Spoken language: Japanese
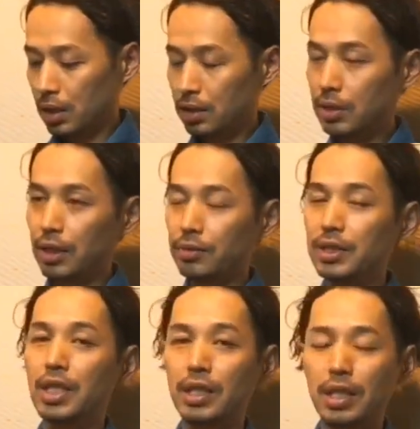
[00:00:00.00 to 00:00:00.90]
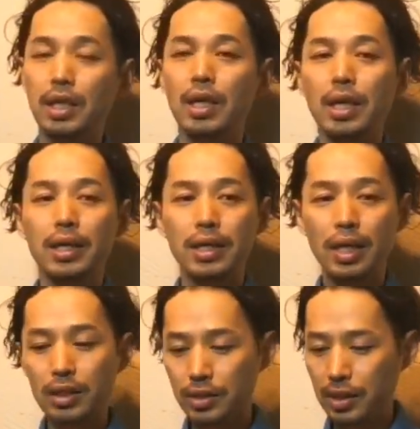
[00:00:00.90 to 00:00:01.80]
ぐらいの時期に着
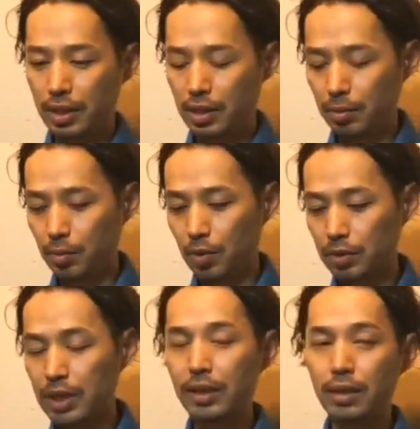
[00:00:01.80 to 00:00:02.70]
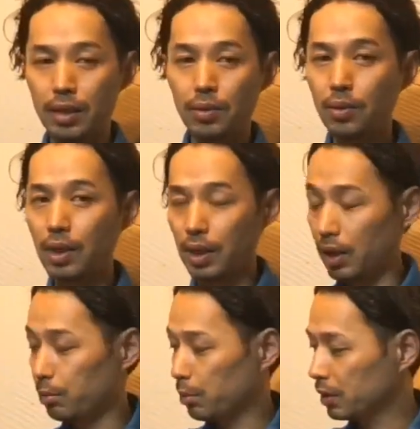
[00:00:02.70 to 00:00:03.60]
やすいアイテムをさんてん今回
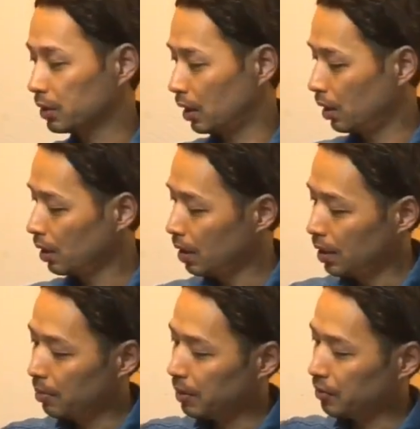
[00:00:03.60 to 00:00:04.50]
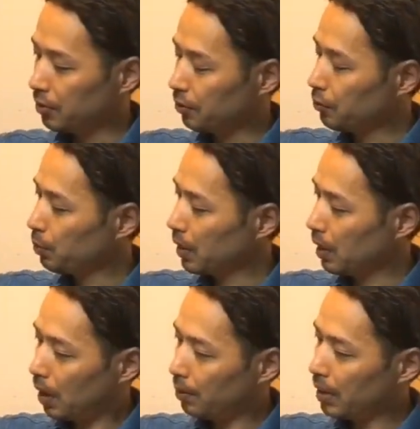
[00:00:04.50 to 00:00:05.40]
選びました。まずひとつめ
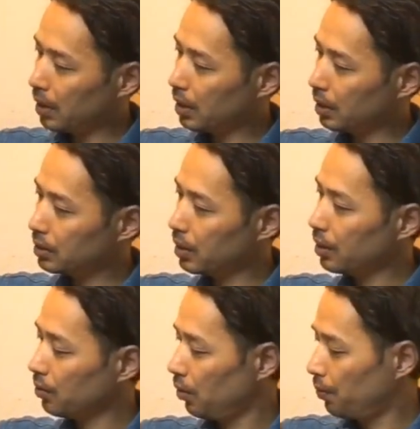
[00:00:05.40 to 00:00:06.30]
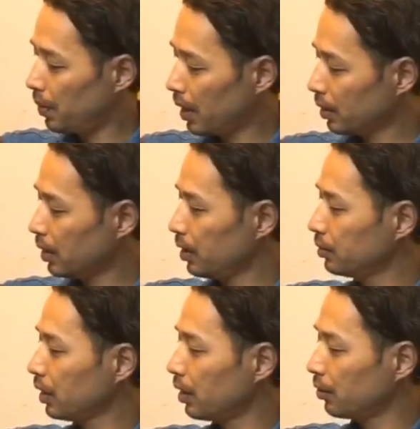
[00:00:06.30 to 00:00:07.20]
がアメリカ製の
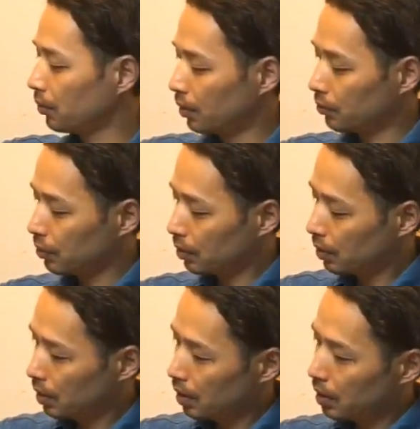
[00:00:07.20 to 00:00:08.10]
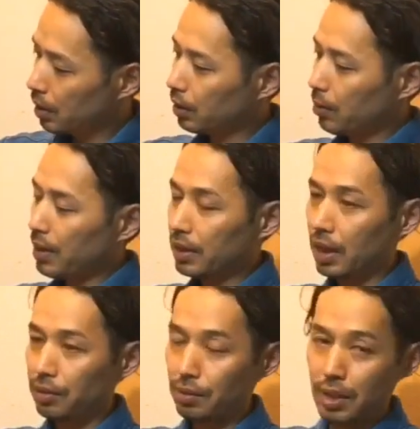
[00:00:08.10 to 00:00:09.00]
ハンティングジャケットです。肩周り
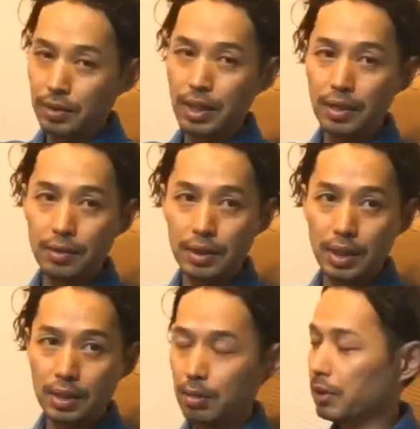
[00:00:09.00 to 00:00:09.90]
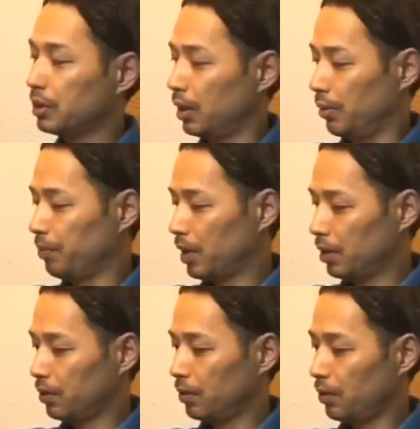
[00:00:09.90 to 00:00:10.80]
があのキルティングになってまして、
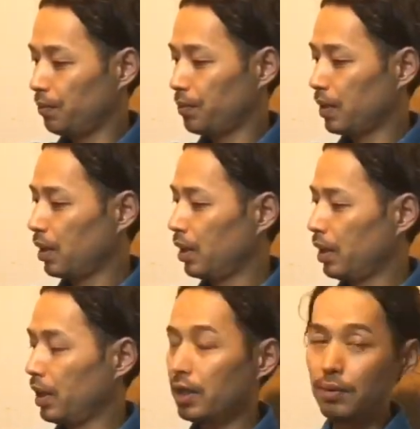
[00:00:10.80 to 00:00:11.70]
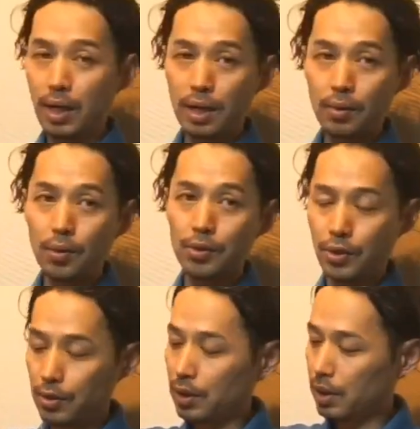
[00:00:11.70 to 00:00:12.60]
あの襟は
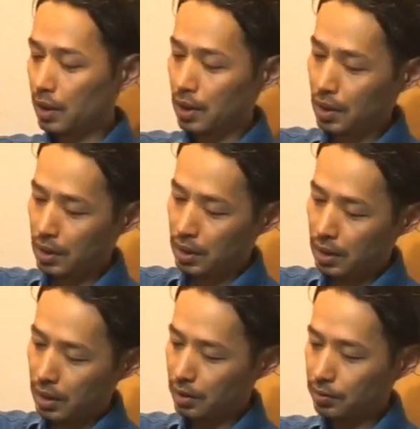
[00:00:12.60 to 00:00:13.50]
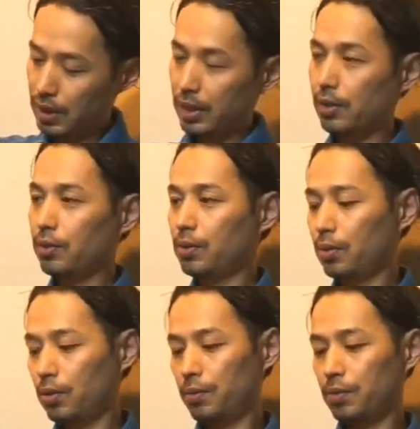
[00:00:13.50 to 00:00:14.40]
コーデュロイ、あのナイロン
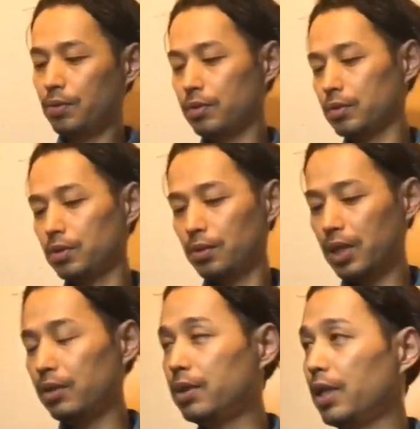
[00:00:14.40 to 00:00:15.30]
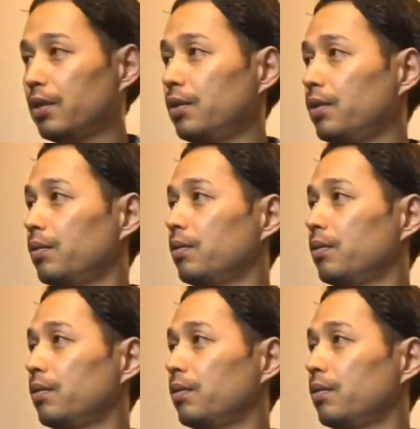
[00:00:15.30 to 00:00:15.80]
とそのキルティング